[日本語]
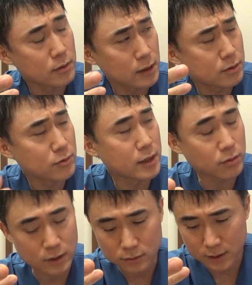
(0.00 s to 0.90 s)

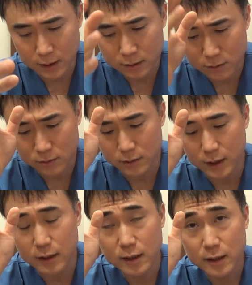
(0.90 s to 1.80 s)
リツイートっていうんですかそういうの
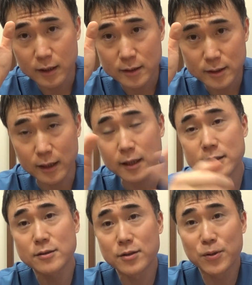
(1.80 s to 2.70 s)
で
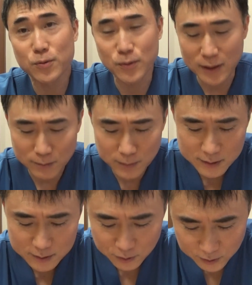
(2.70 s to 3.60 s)
晒す人とかいま
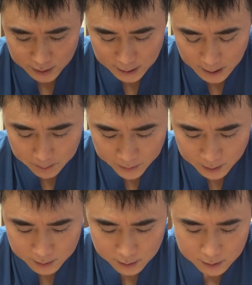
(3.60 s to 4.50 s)
すよね
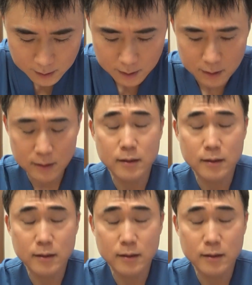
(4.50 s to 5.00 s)
なんか